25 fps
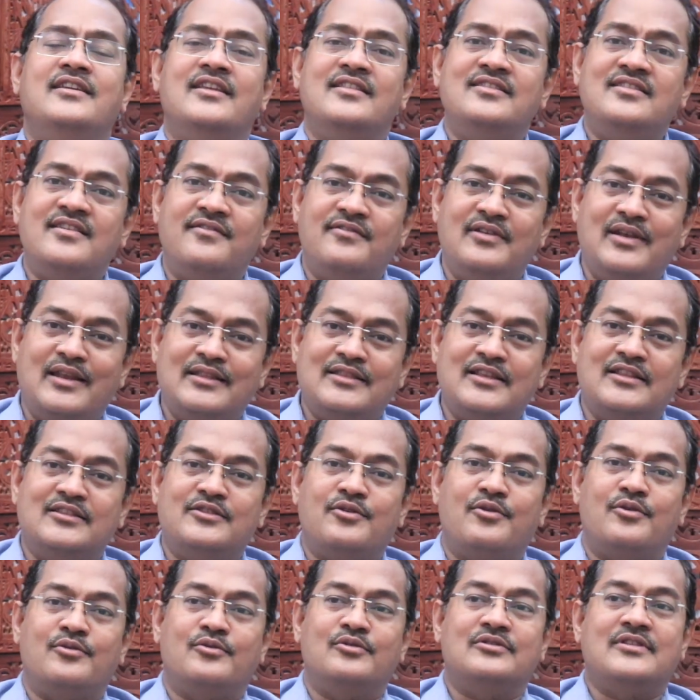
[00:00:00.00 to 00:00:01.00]
ఎంత వీలైతే
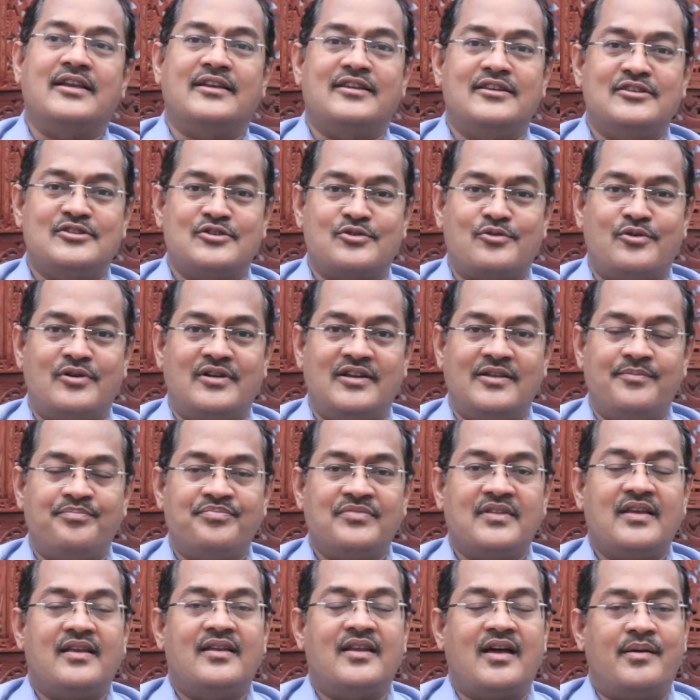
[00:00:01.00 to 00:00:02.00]
అంతవరకు తగ్గించుకోండి
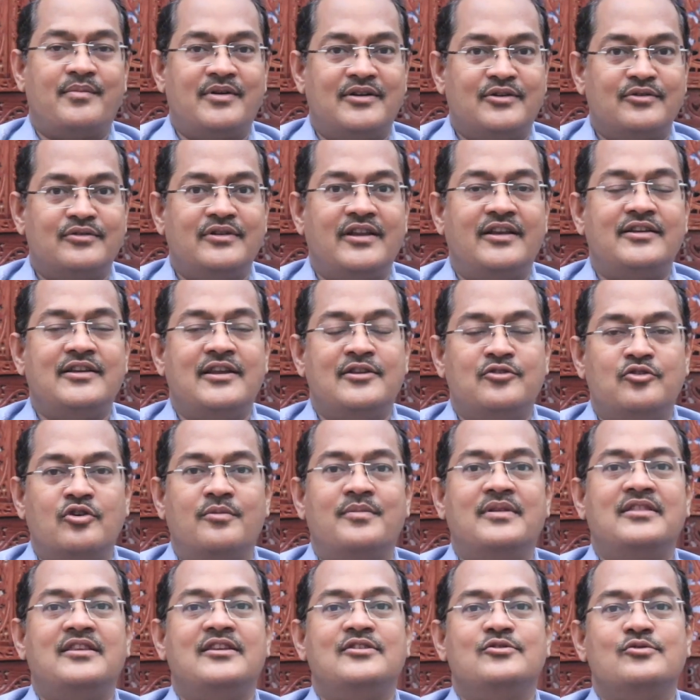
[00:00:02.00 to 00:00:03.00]
నా మటుకు నేను
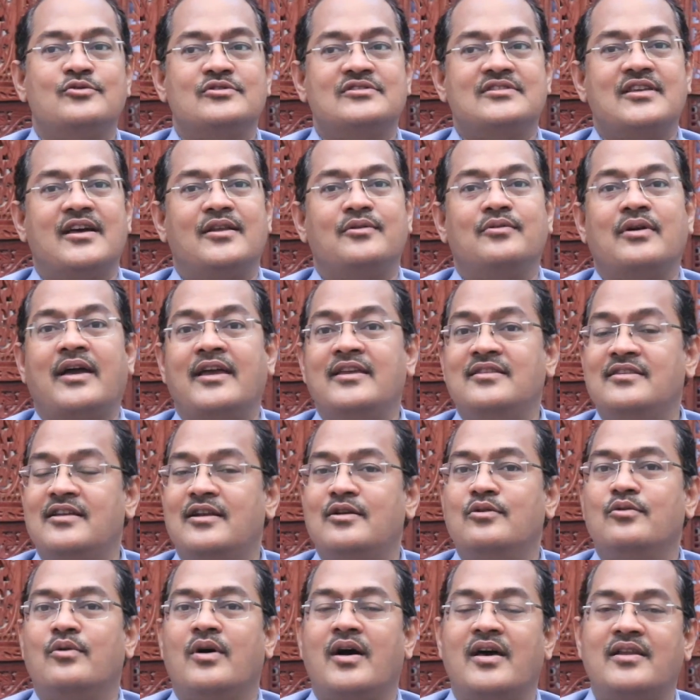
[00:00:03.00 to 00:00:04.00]
ఎంతోమందిని చూస్తాను
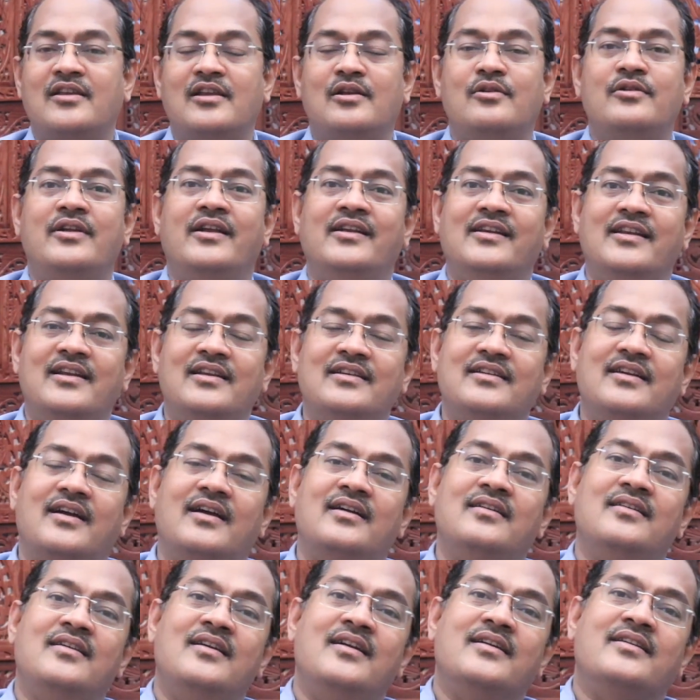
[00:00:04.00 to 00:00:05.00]
ఐదేళ్ళు ఆరేళ్ళు ఏడేళ్ళుగా
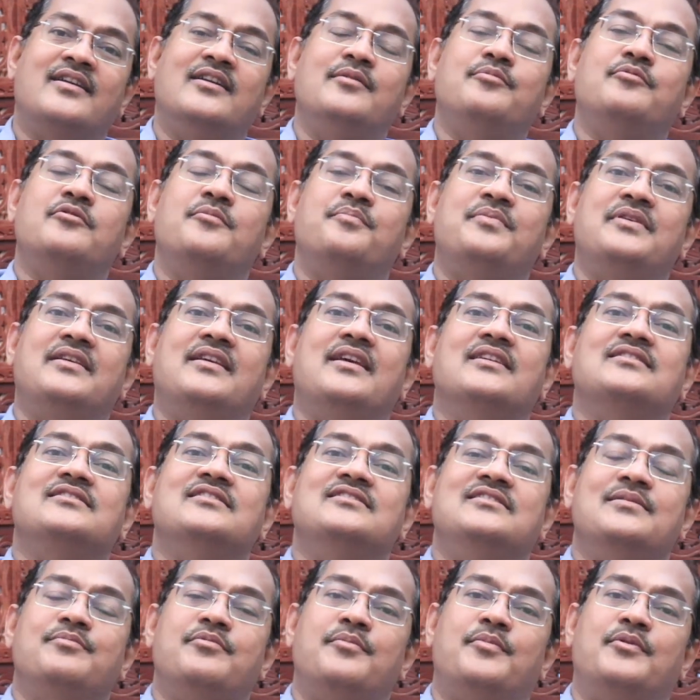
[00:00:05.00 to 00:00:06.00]
కడుపు నొప్పి గ్యాస్
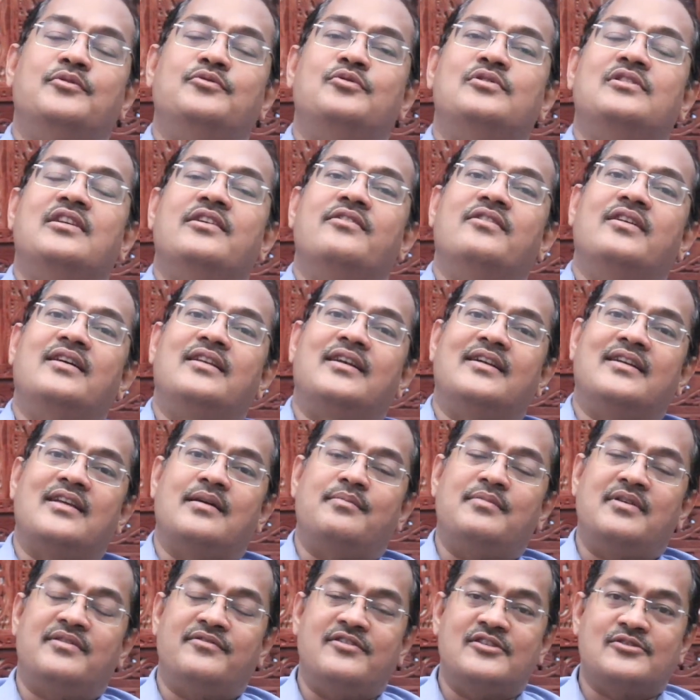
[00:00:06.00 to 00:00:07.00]
అని చెప్పి పొద్దుట్లు లేవగానే ఆ
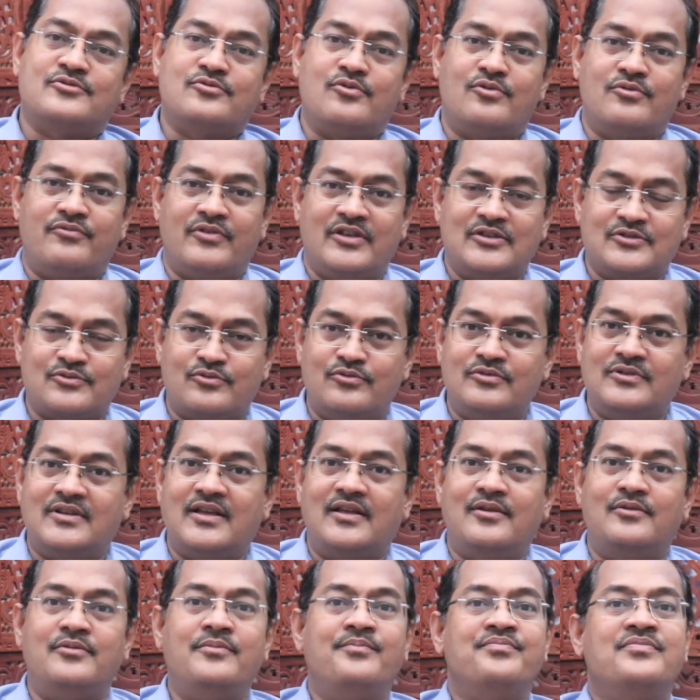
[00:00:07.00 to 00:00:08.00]
టాబ్లెట్ వేసుకో
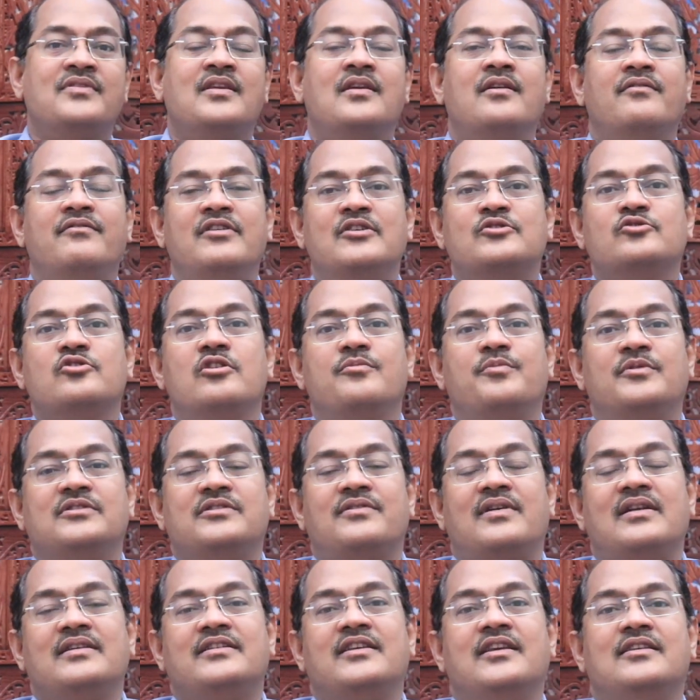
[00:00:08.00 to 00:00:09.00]
వేసుకుంటారు
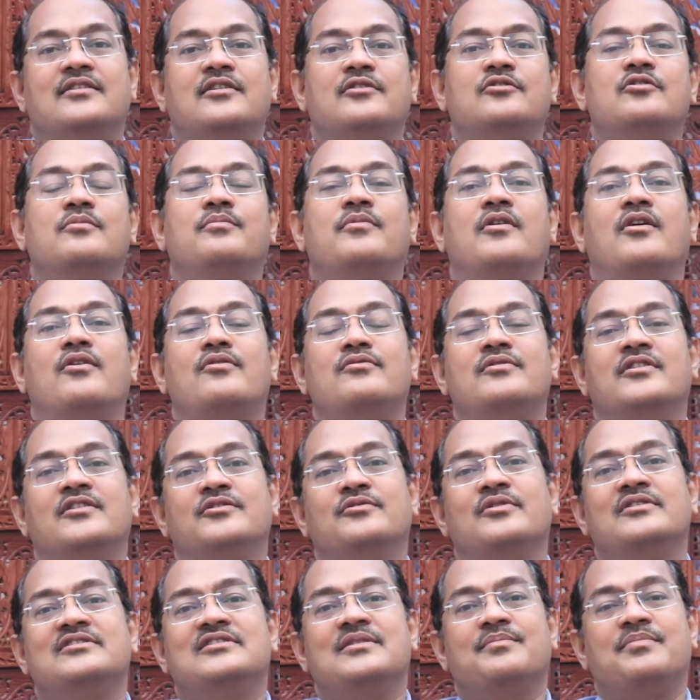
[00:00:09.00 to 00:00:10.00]
వేసుకోకపోతే వాళ్ళకి ఏదేదో
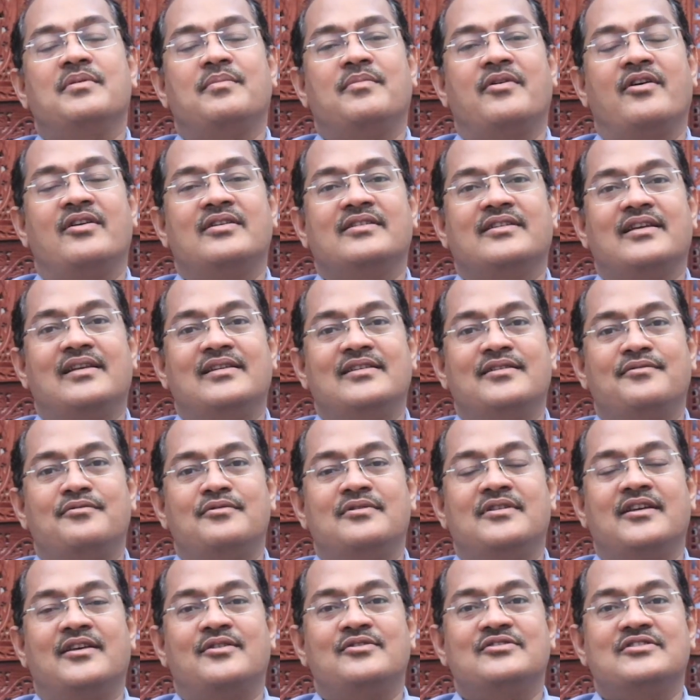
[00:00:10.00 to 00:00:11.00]
బాగుండదు అని చెప్పి భావన కలిగి
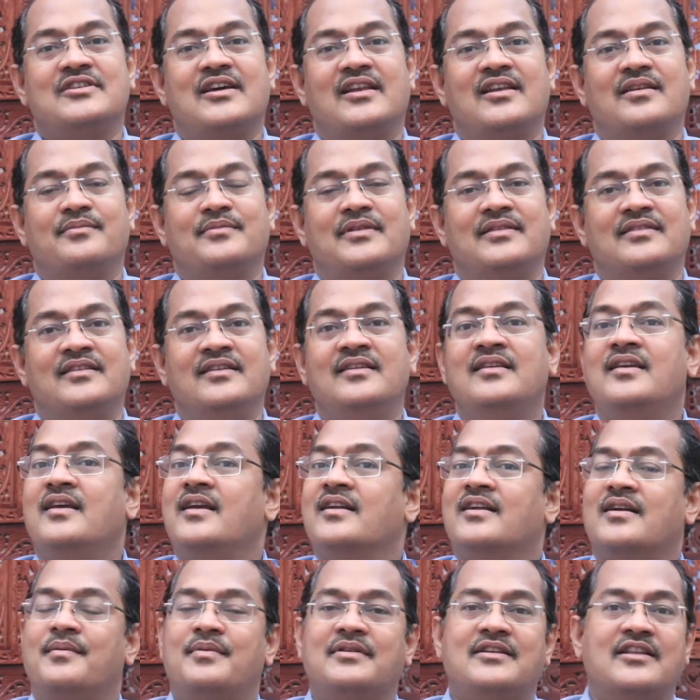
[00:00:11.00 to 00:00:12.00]
ఉంటారు చాలామంది
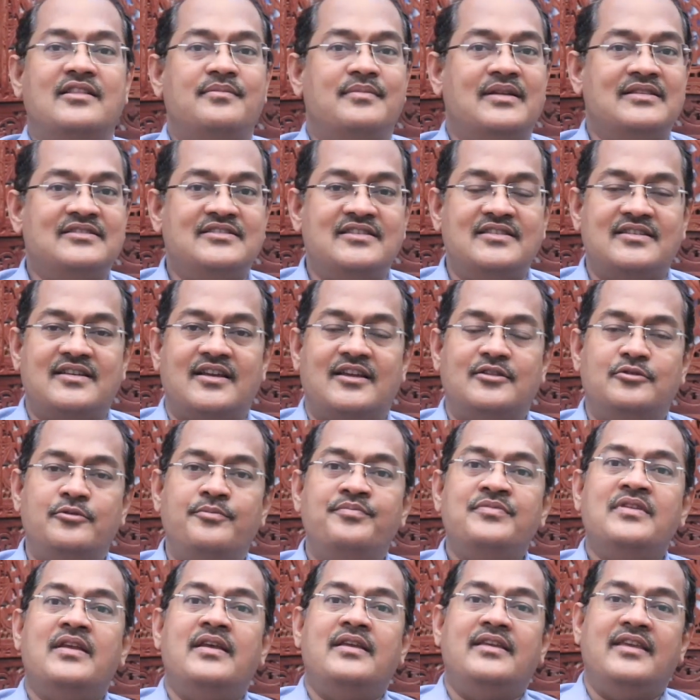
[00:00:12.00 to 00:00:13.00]
కాబట్టి అది మంచిది కాదు
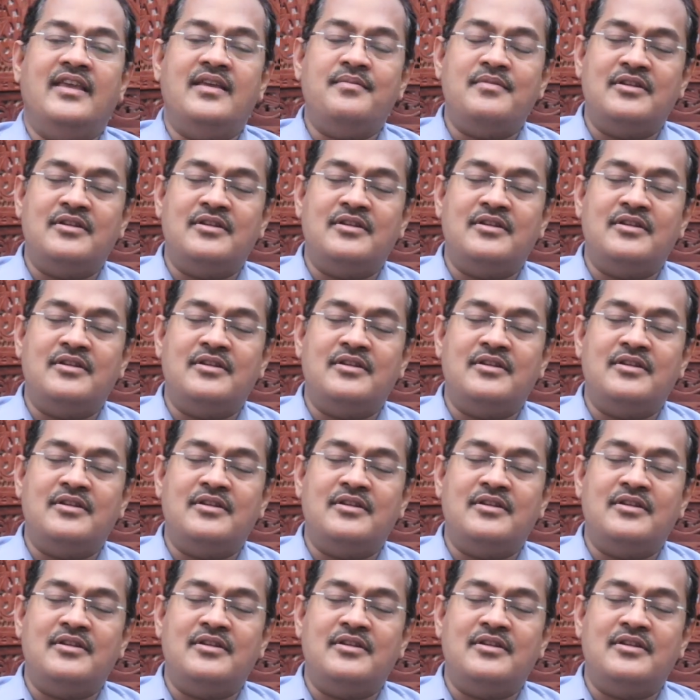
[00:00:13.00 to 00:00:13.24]
ఏ